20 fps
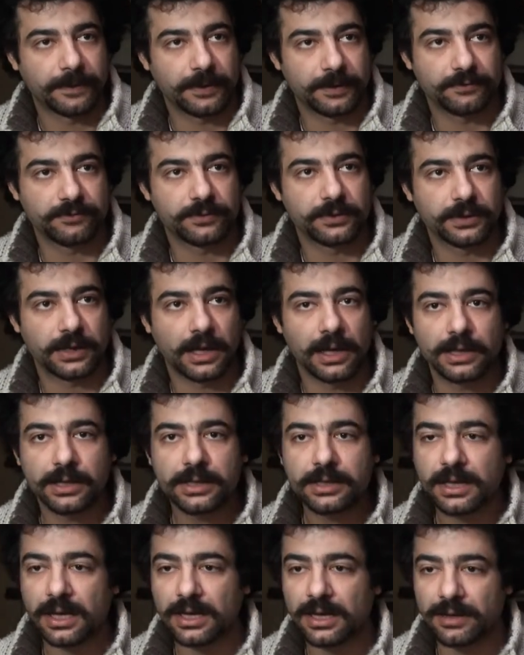عرفتي
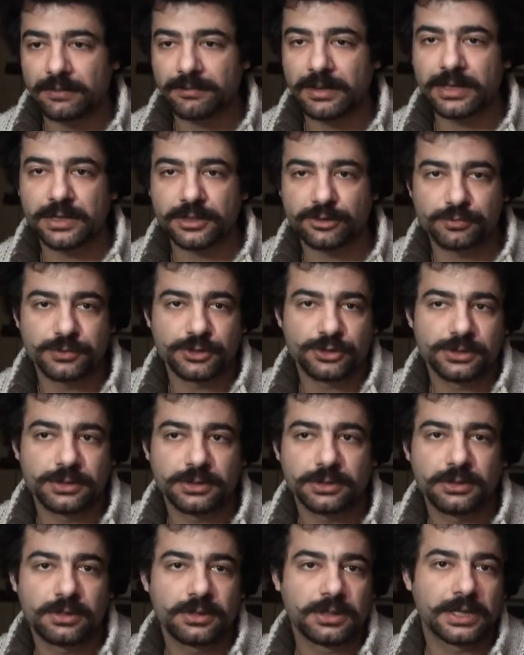خليني هلا ابلش
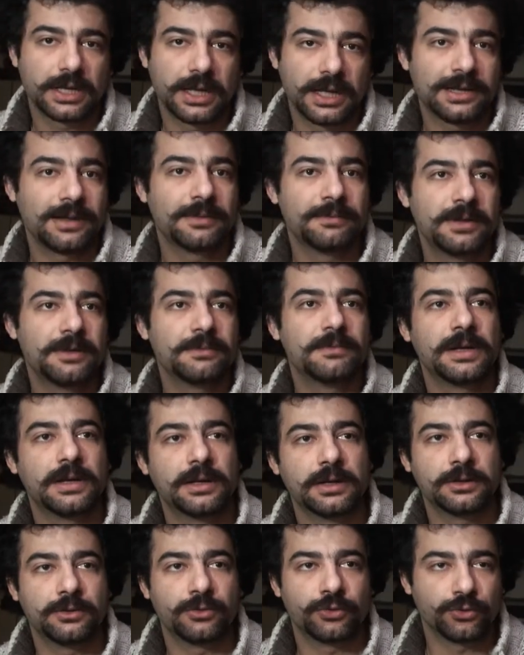بشيء اوكي انا
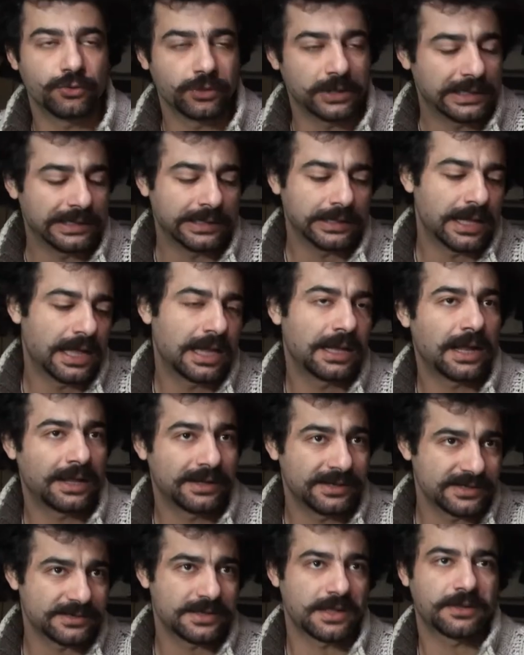بقبل انه ينقال
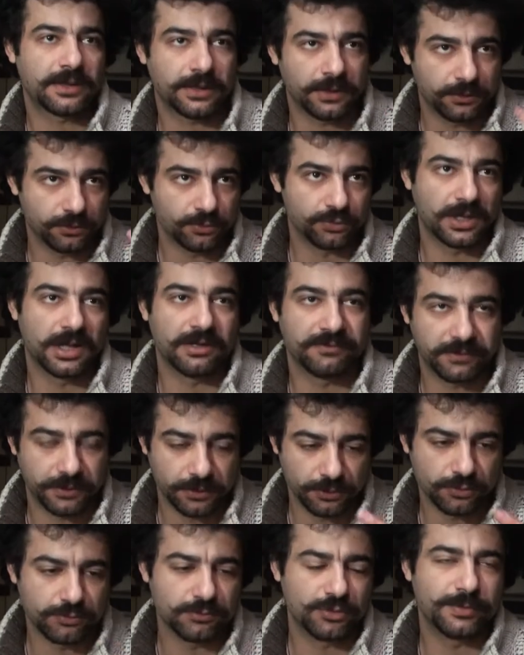عني سطحي وتافه
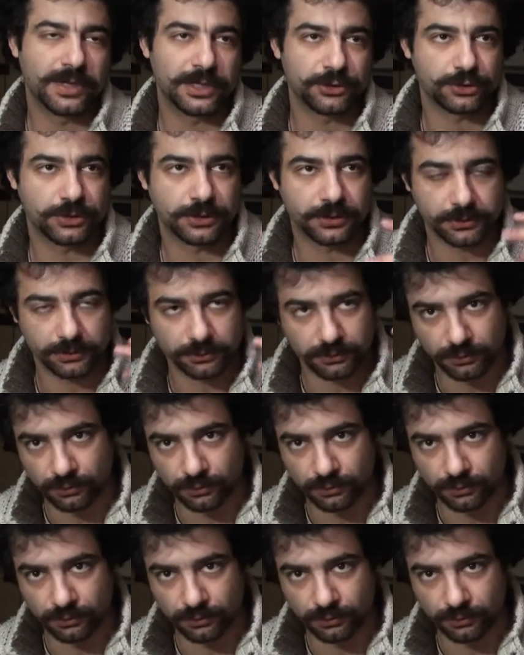ومباشر